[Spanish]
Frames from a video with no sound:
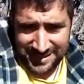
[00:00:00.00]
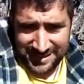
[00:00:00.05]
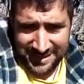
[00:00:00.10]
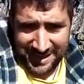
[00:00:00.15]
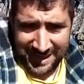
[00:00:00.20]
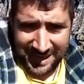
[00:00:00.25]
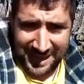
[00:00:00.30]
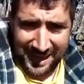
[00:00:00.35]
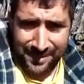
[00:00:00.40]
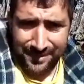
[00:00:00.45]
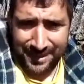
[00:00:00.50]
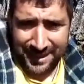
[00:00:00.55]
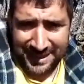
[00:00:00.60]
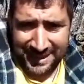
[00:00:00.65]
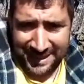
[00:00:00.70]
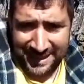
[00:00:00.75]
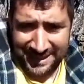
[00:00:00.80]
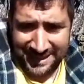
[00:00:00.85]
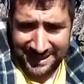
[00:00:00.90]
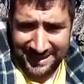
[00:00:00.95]
Las cabras
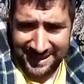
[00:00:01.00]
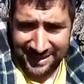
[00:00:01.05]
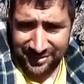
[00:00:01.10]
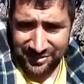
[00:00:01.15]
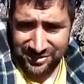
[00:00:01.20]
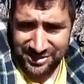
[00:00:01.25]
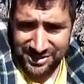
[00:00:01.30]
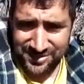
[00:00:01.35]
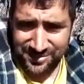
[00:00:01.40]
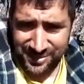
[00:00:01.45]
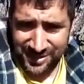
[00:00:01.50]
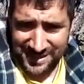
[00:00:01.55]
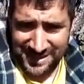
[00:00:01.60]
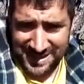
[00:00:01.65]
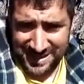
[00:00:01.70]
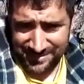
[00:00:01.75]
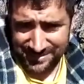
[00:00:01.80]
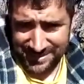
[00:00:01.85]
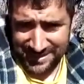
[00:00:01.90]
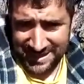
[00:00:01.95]
que le quité los chivos en
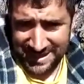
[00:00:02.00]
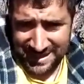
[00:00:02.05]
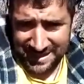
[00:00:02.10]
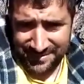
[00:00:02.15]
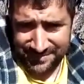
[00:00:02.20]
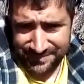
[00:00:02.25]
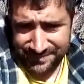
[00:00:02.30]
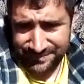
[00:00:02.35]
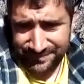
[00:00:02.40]
Navidad,